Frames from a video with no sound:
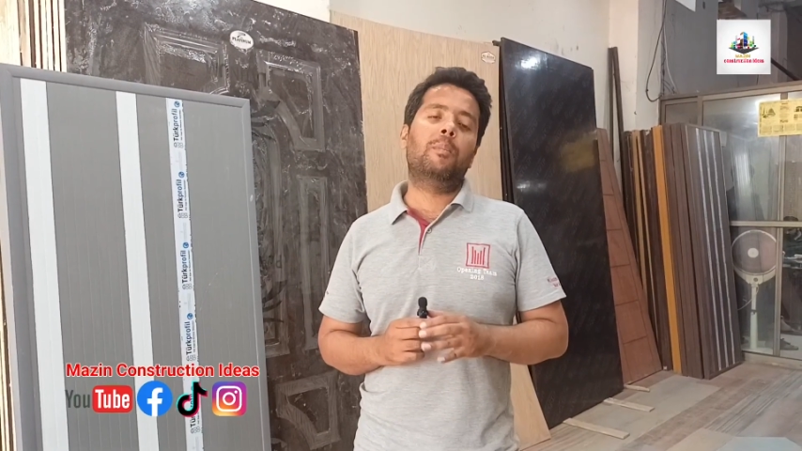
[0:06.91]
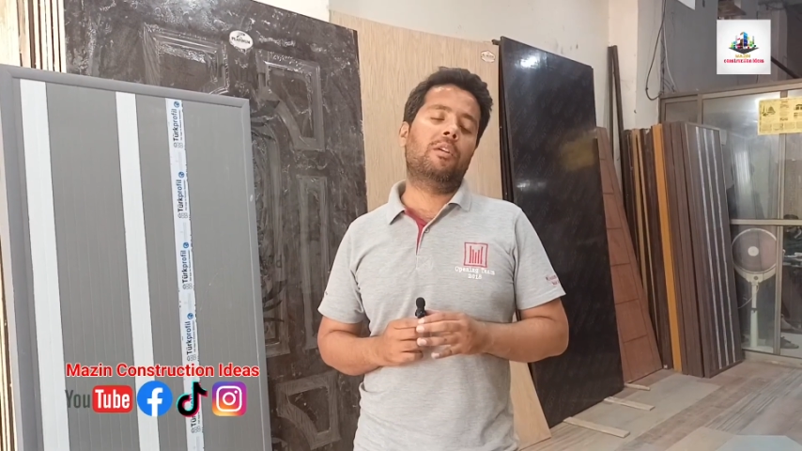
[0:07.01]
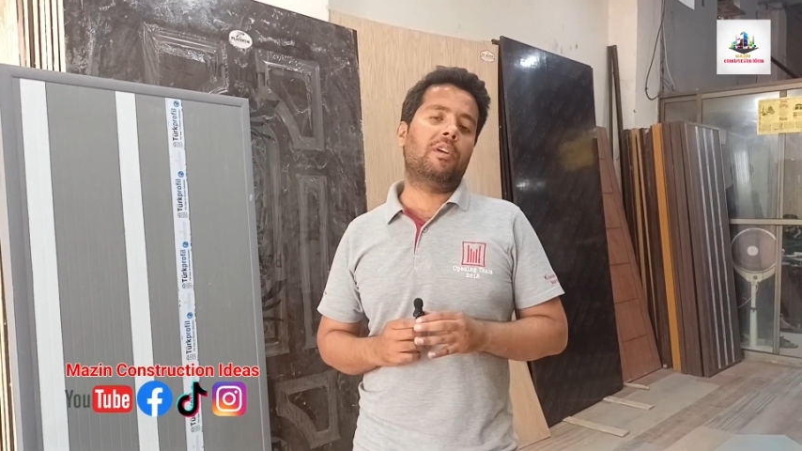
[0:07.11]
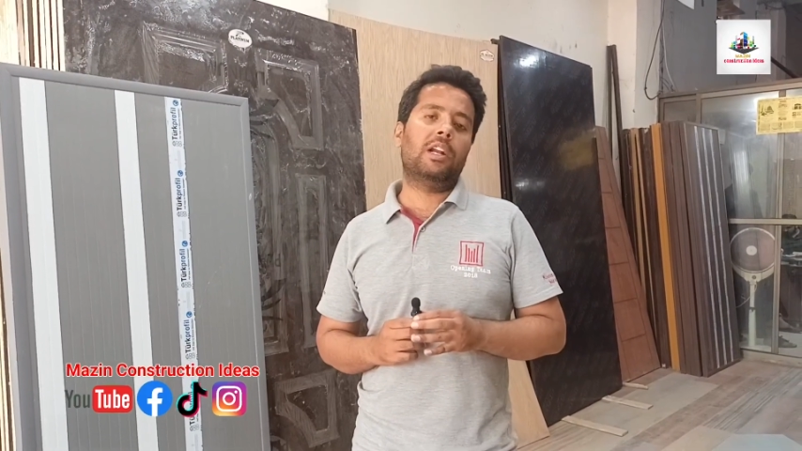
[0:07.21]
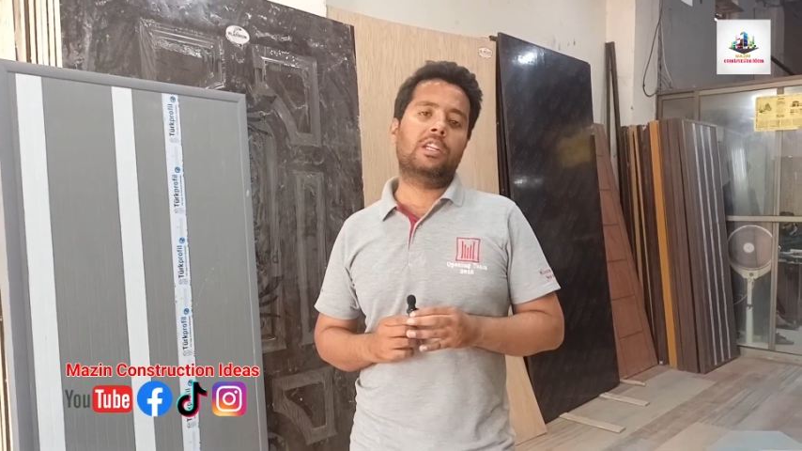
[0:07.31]
आप
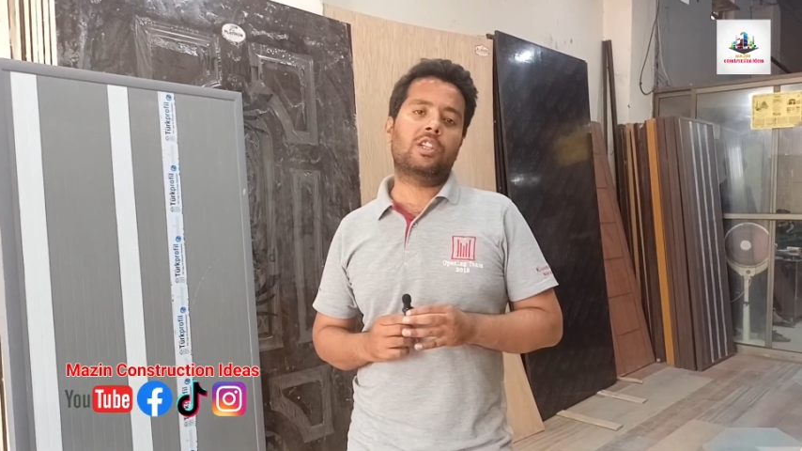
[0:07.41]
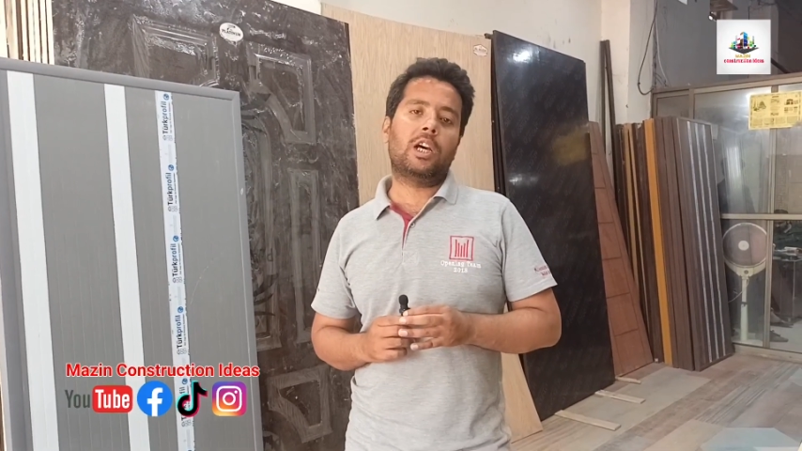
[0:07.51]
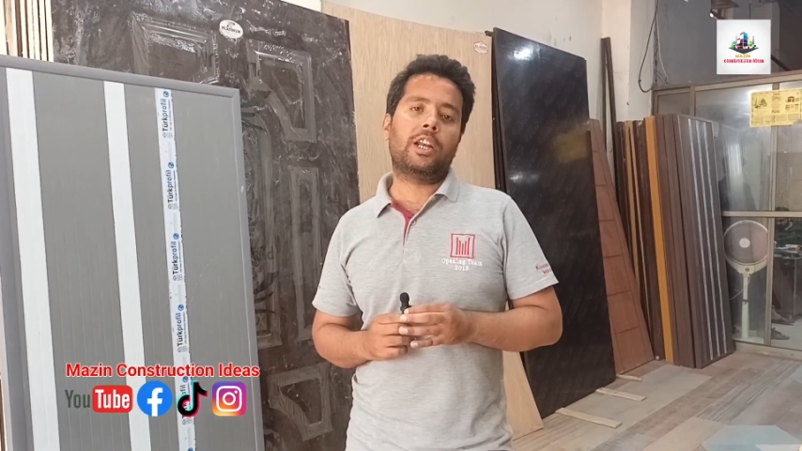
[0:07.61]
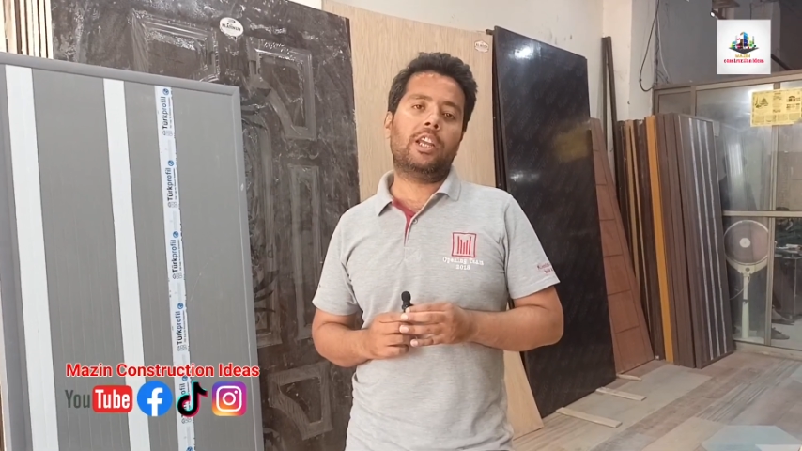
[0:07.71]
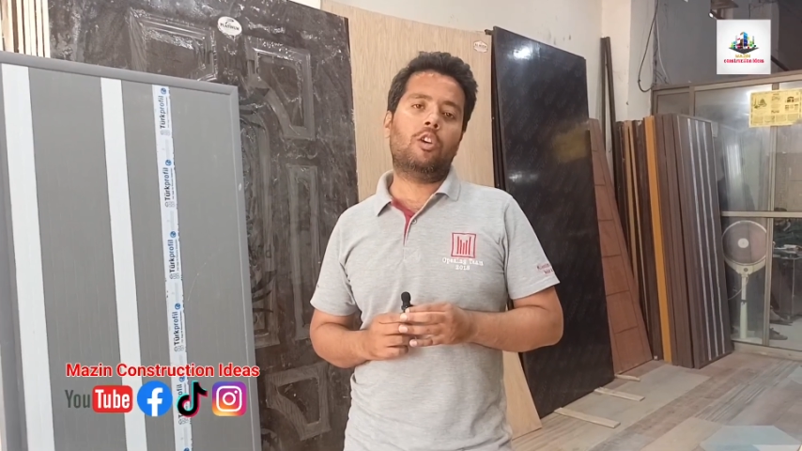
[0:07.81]
बनवाना
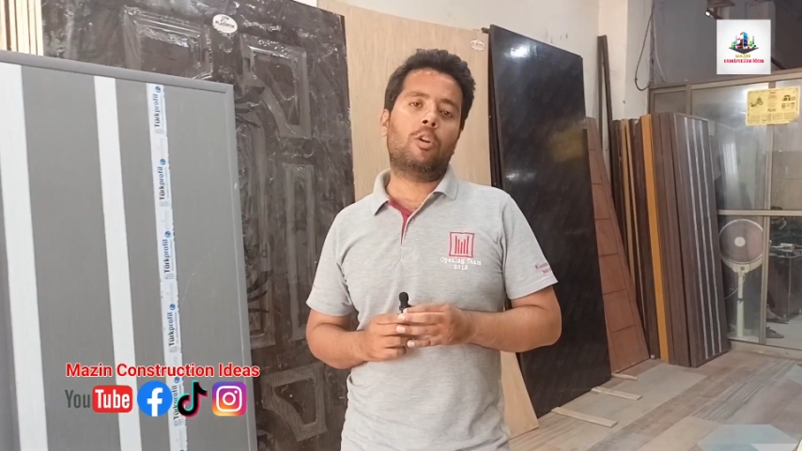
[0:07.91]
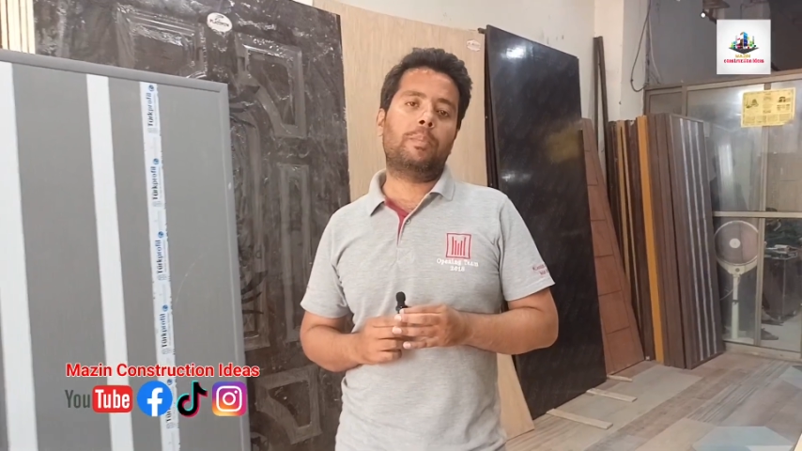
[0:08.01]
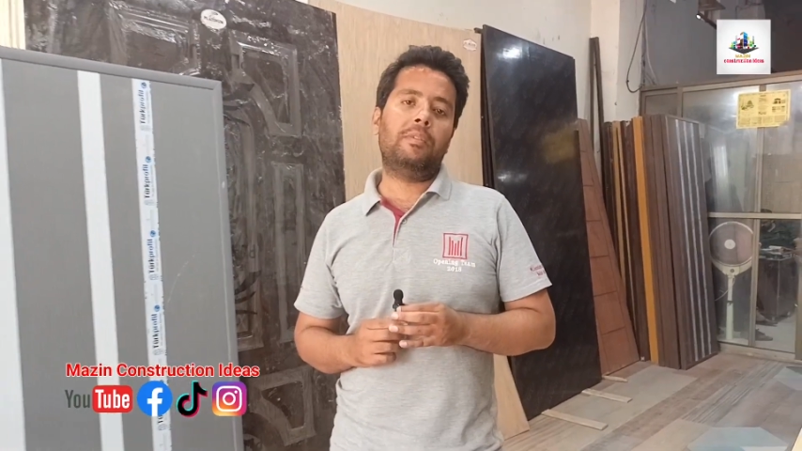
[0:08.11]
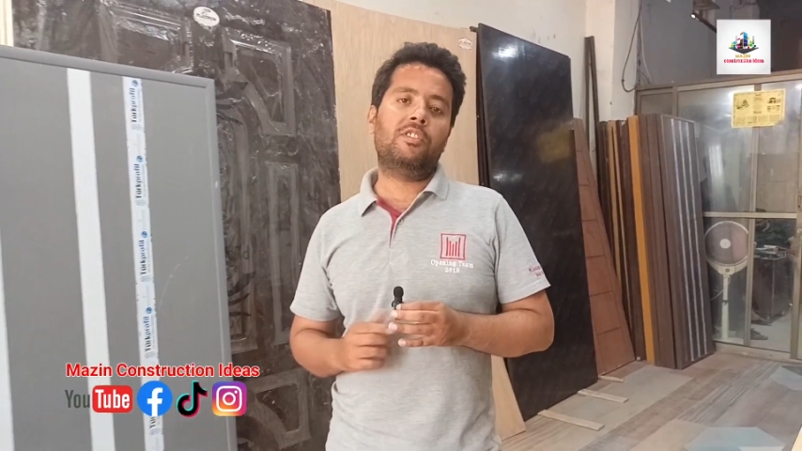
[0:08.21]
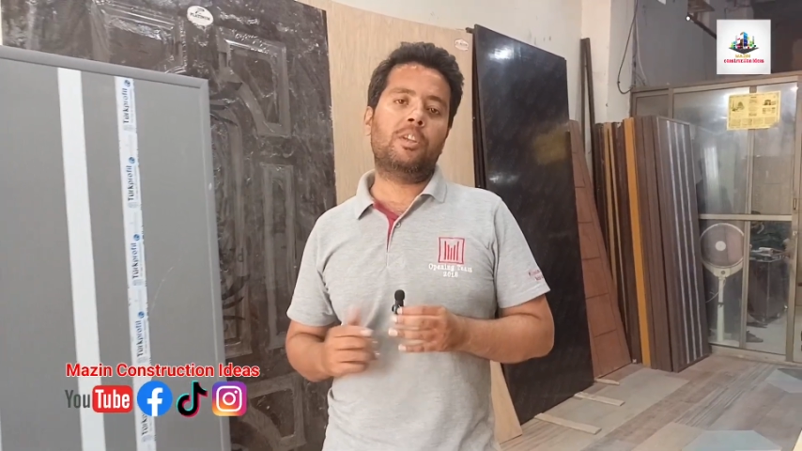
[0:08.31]
चाह रहे हैं
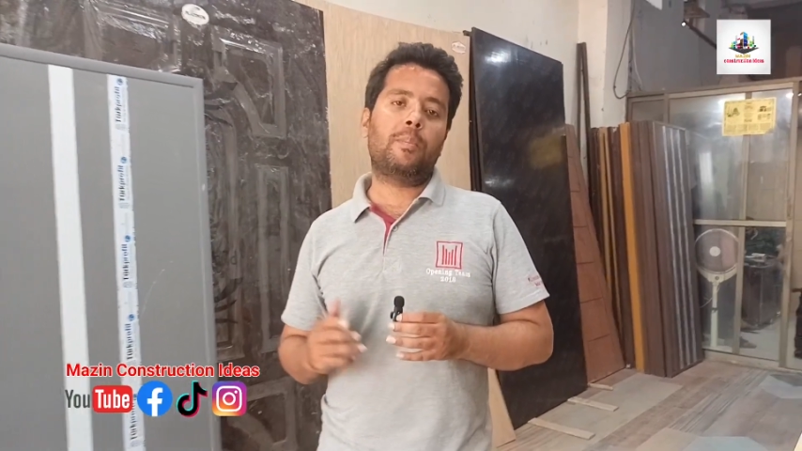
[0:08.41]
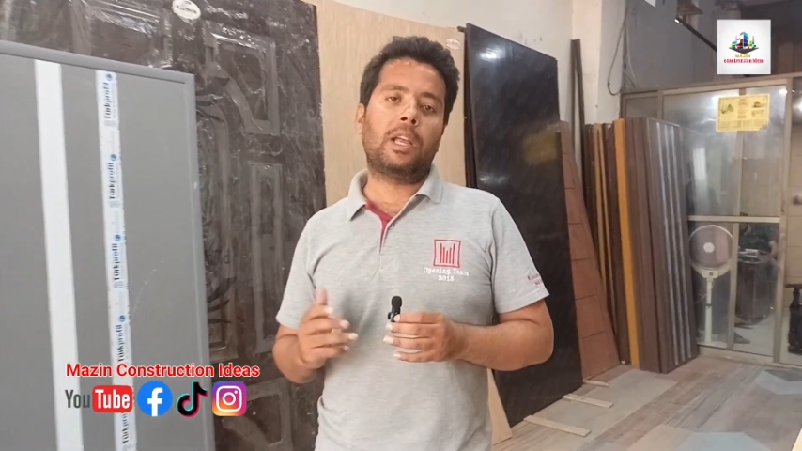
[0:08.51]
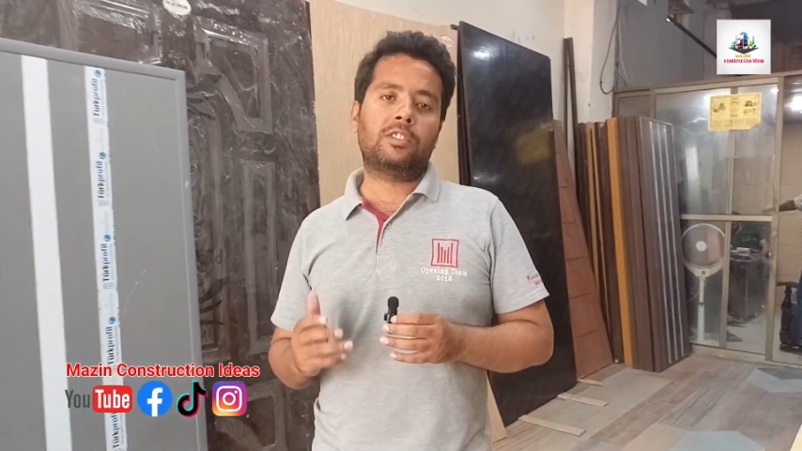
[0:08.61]
और पीवीसी